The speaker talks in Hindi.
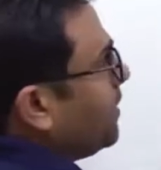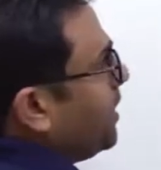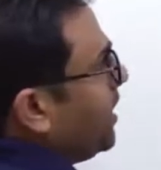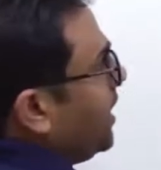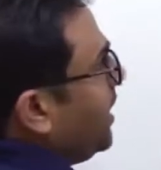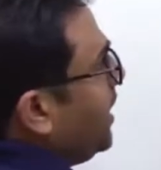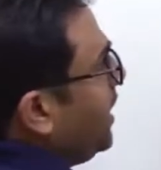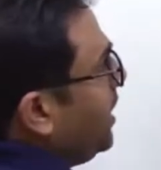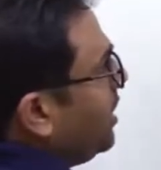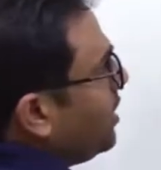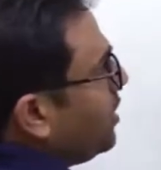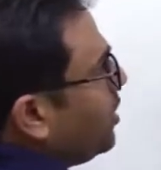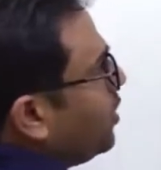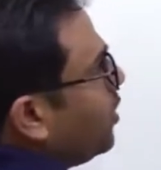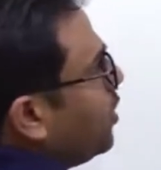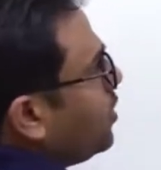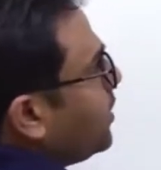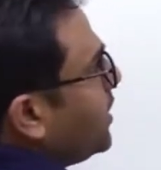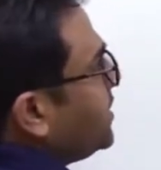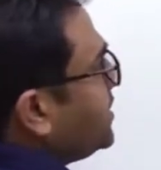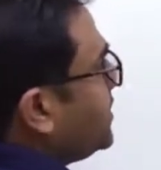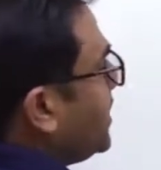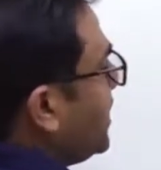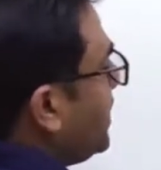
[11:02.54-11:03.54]
ले
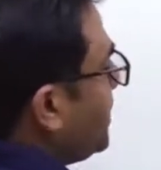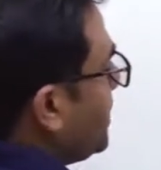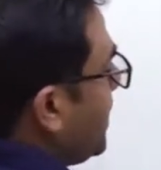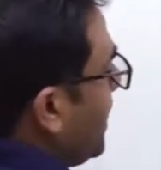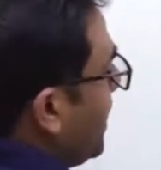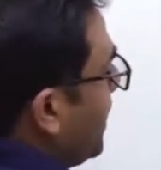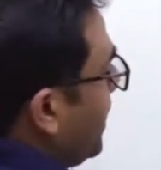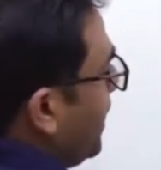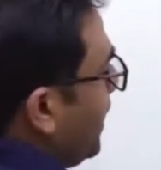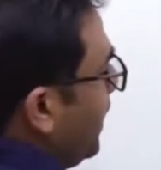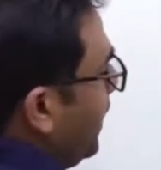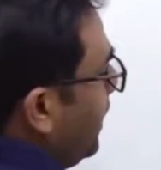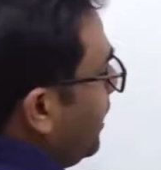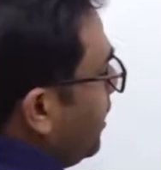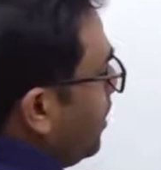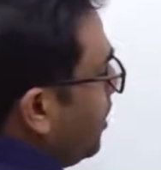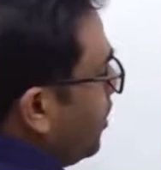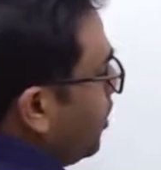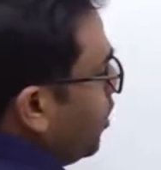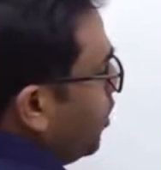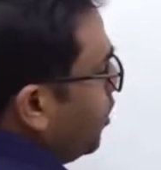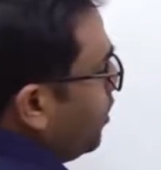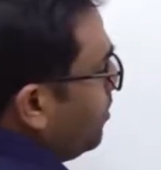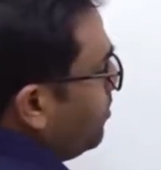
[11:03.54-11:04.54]
लॉन्गेस्ट सेल कहा
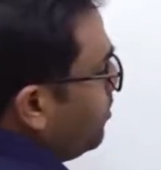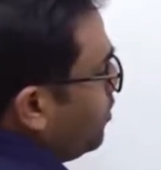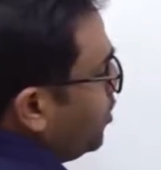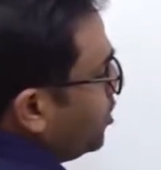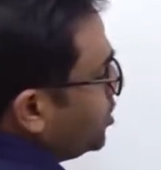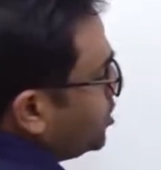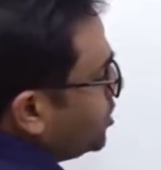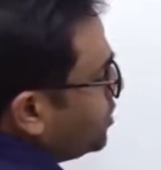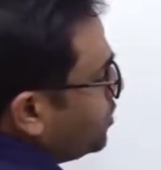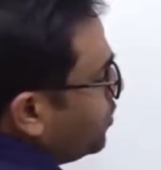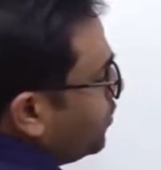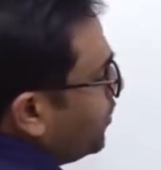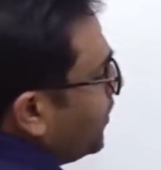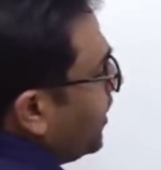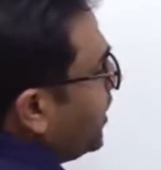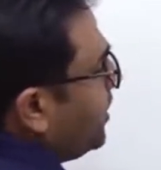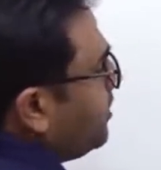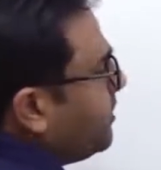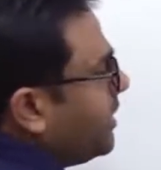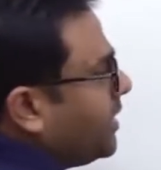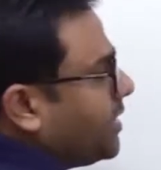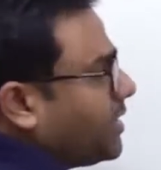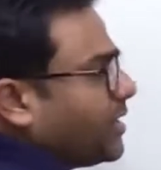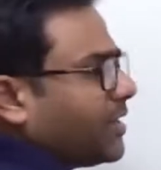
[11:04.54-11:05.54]
ऑलमोस्ट वन
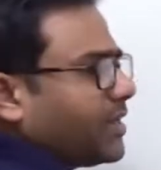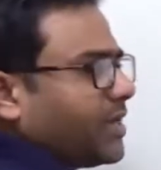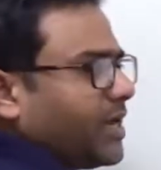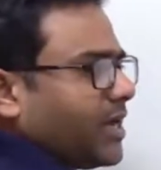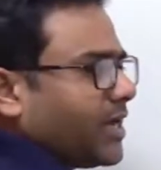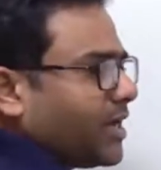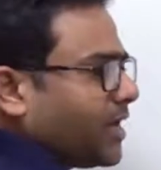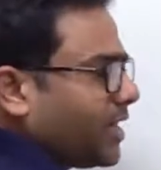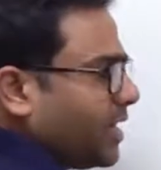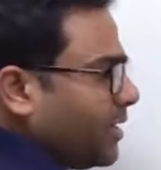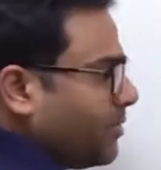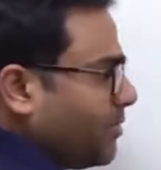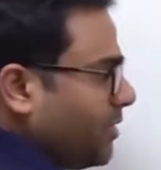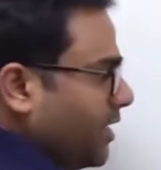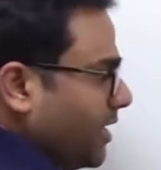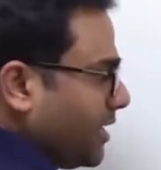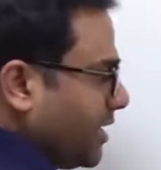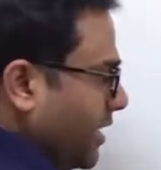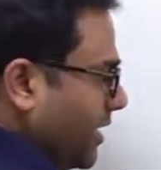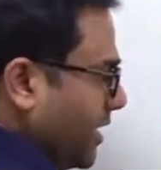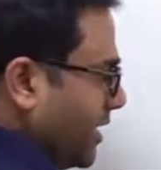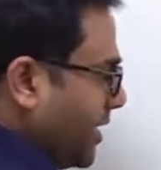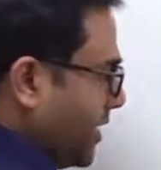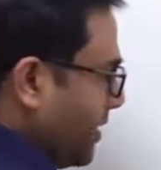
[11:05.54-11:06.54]
मीटर के करीब
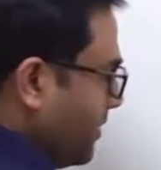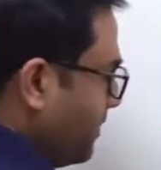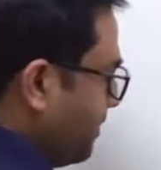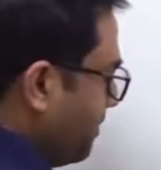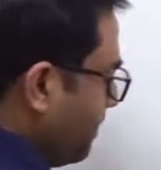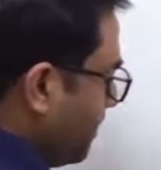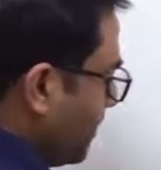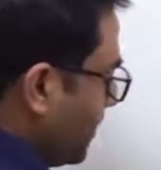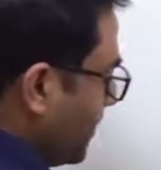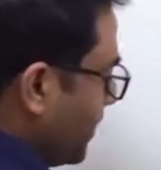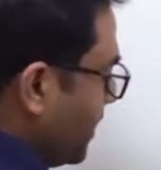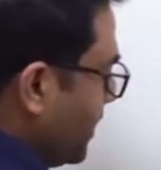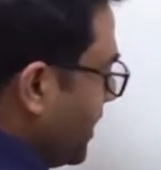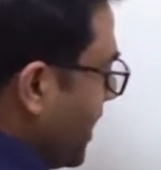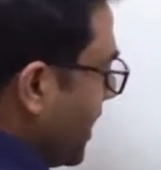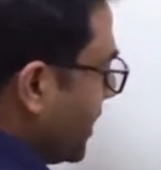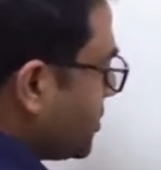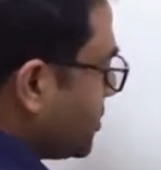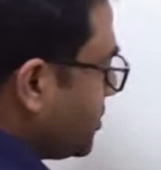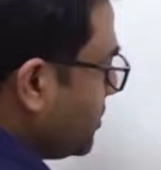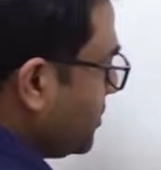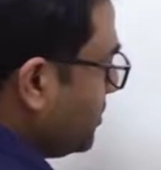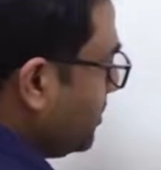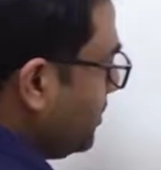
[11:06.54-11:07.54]
लेते हैं
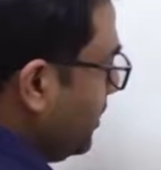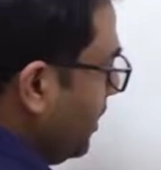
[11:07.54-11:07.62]
नेक्स्ट